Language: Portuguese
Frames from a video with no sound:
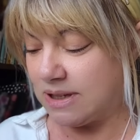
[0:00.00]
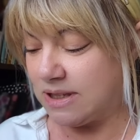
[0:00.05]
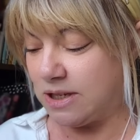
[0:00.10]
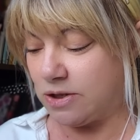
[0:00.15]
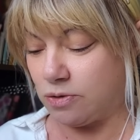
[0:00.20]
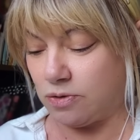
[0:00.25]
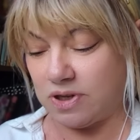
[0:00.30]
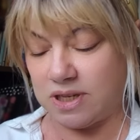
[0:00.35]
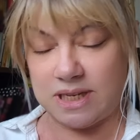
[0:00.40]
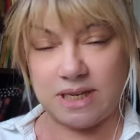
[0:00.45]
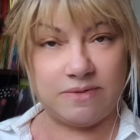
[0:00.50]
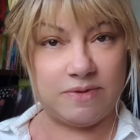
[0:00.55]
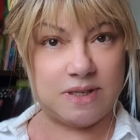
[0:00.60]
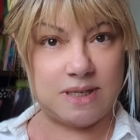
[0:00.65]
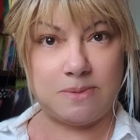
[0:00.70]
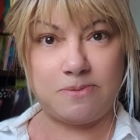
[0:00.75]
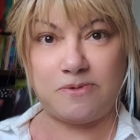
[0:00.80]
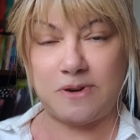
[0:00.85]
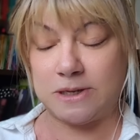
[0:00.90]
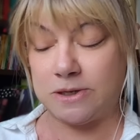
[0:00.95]
da discursiva,
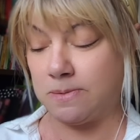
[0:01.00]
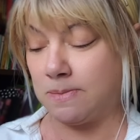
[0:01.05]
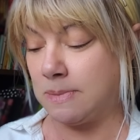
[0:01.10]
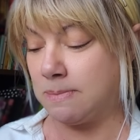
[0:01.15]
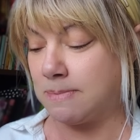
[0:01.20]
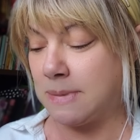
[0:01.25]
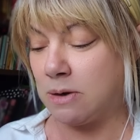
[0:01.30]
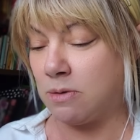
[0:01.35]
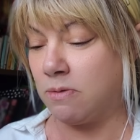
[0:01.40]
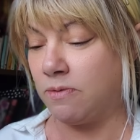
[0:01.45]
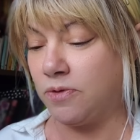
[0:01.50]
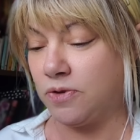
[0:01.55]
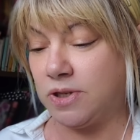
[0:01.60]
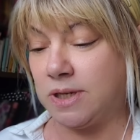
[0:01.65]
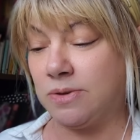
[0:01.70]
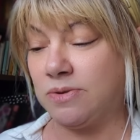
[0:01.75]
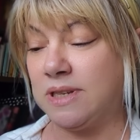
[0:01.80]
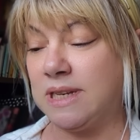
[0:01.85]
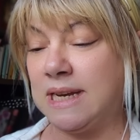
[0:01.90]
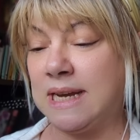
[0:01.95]
sempre faço uma
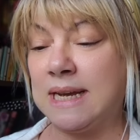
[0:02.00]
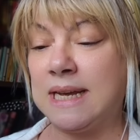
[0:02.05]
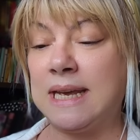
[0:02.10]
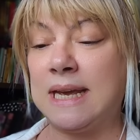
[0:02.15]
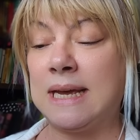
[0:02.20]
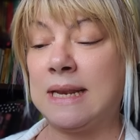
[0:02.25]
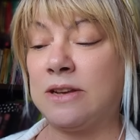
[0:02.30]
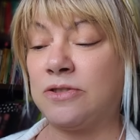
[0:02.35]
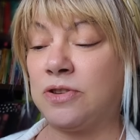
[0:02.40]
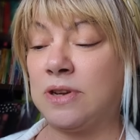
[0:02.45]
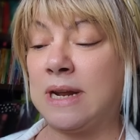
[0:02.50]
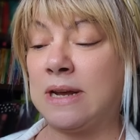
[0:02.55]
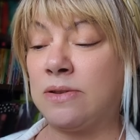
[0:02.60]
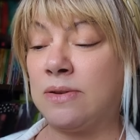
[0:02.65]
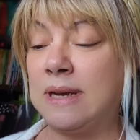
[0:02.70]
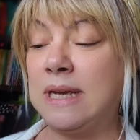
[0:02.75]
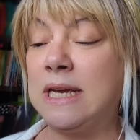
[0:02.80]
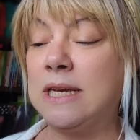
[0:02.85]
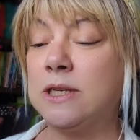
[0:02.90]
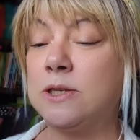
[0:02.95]
confusãozinha aqui
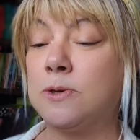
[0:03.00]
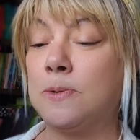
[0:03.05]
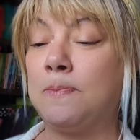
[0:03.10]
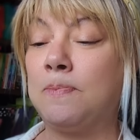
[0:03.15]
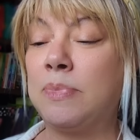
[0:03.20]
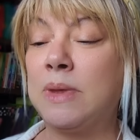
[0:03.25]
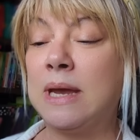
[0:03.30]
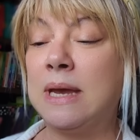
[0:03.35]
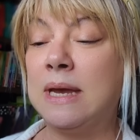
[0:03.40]
relacionada a isso.